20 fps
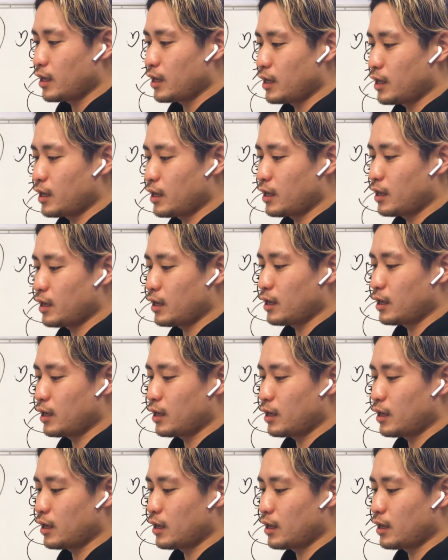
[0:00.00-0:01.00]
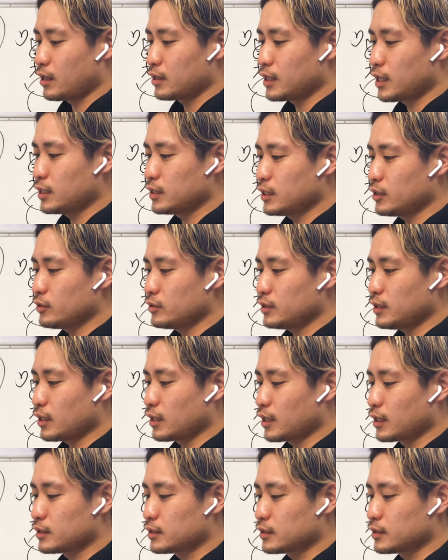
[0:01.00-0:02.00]
えー、なんで言った
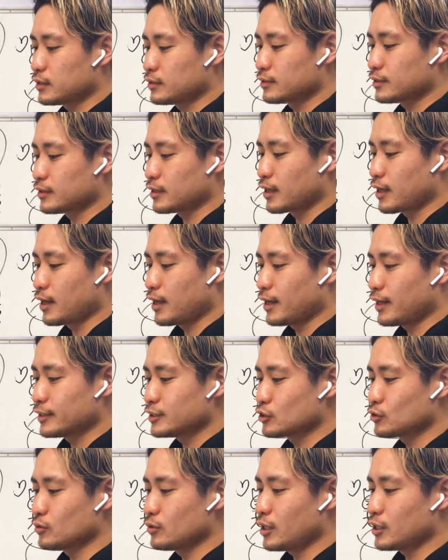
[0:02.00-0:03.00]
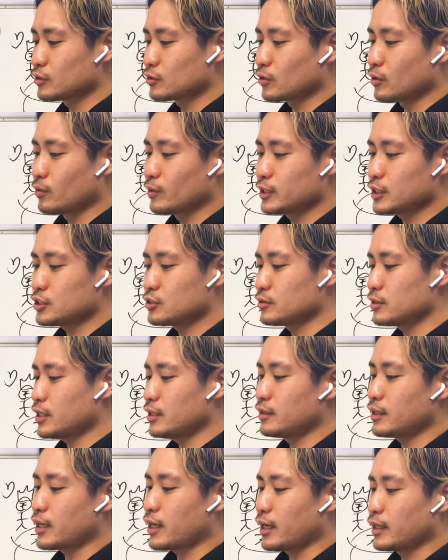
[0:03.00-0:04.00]
かって言ったら、その後、私を
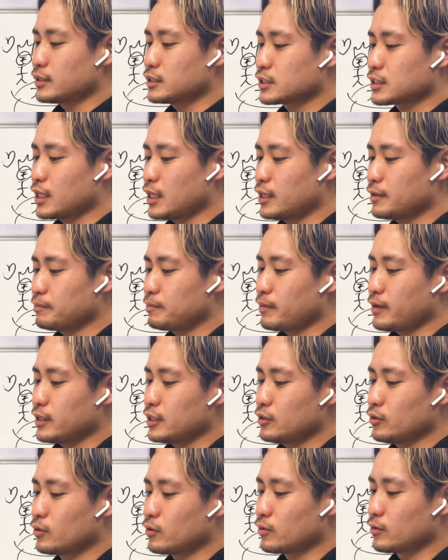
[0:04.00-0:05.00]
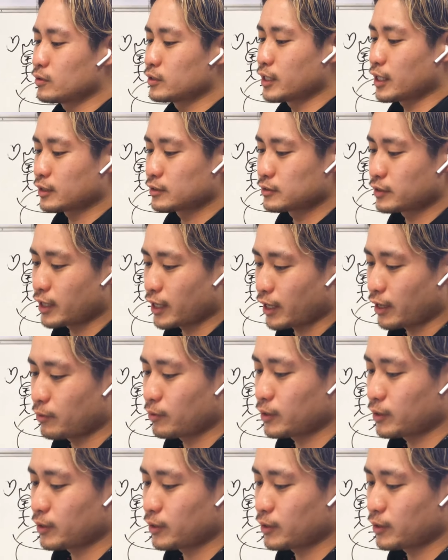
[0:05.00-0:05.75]
殴れ、力いっぱいに頬を殴れ、